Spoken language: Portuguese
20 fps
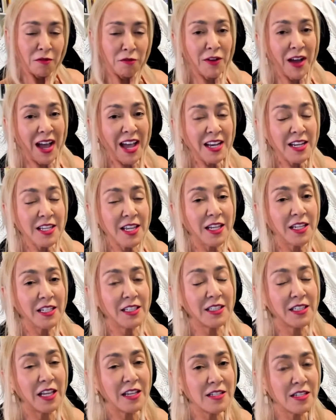varia em
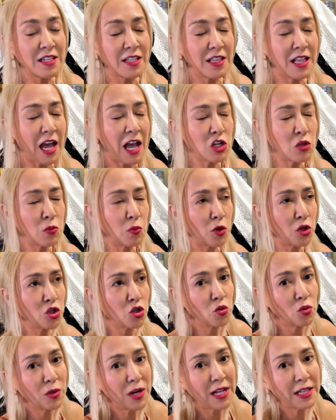intensidade,
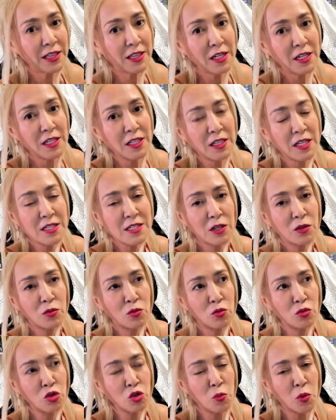pode durar 30
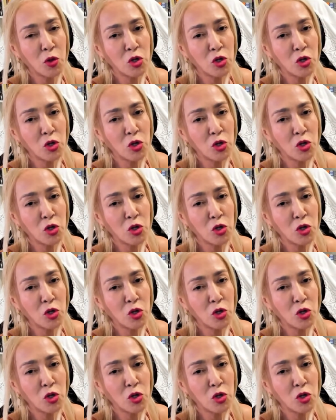segundos,